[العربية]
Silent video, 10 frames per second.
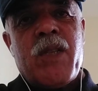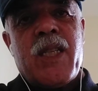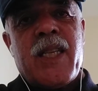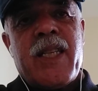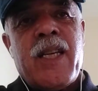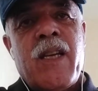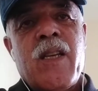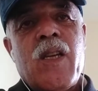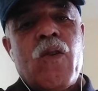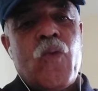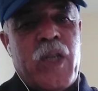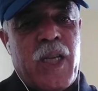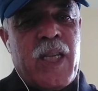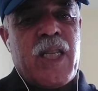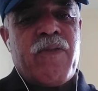التاسع
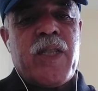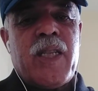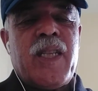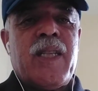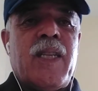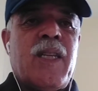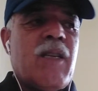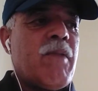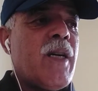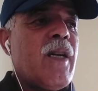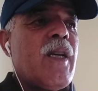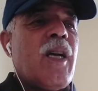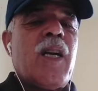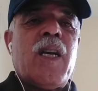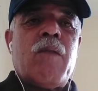وللأسف الشديد عندما
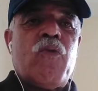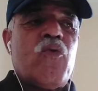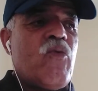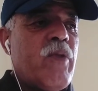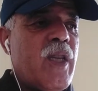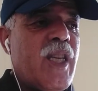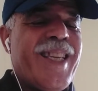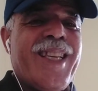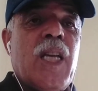قاموا ب